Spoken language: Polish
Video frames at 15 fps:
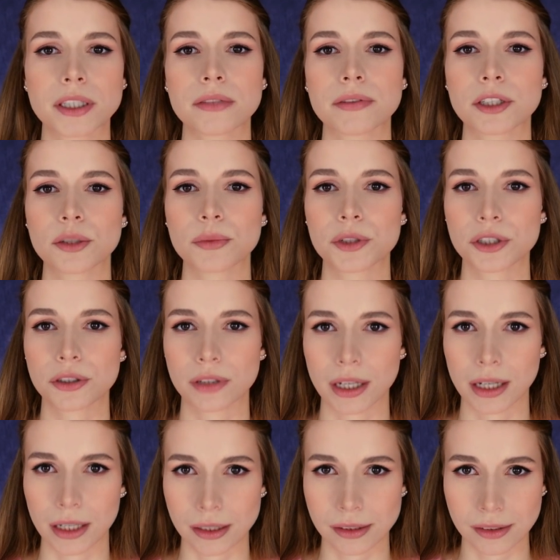się wiadomość od
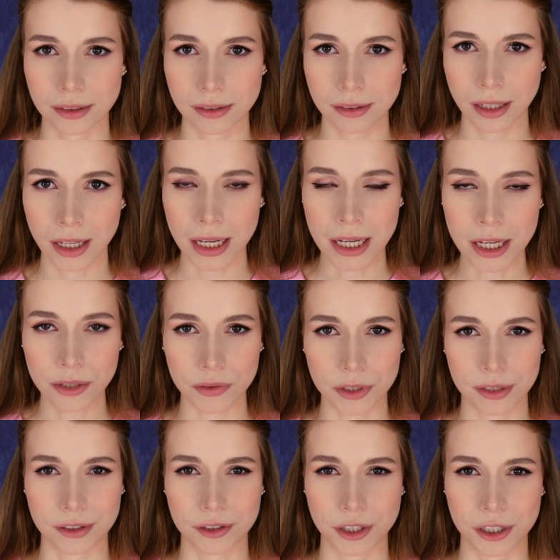Alexis.
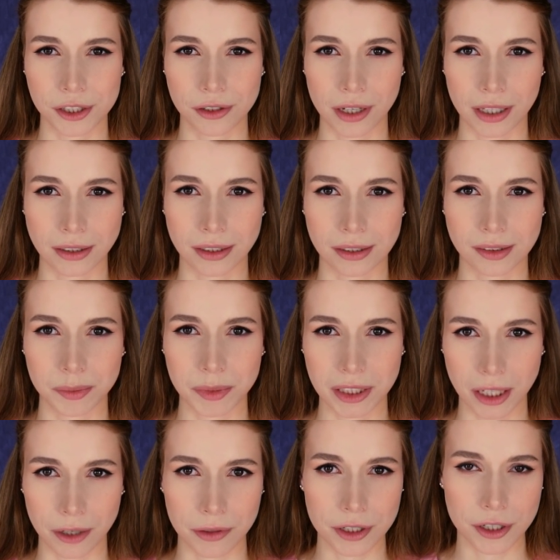26-latka
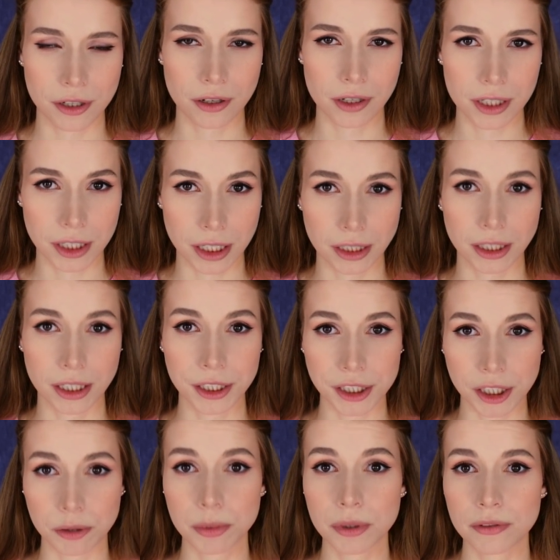zapytała, czy koleżanki
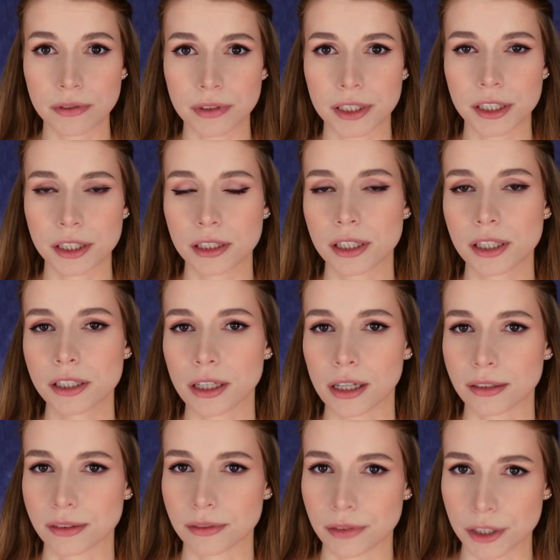chciałby wyjść gdzieś
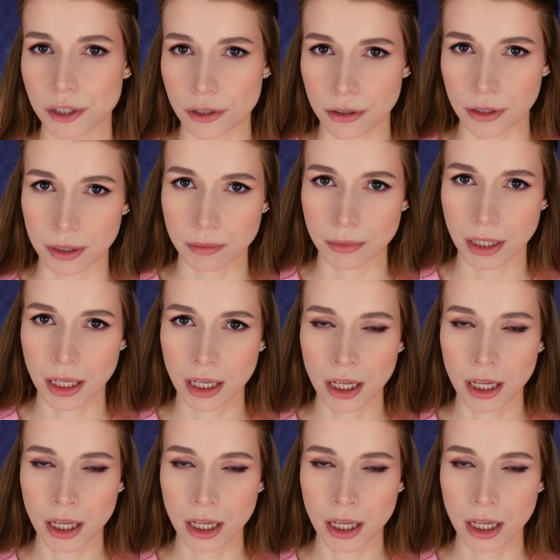razem wieczorem.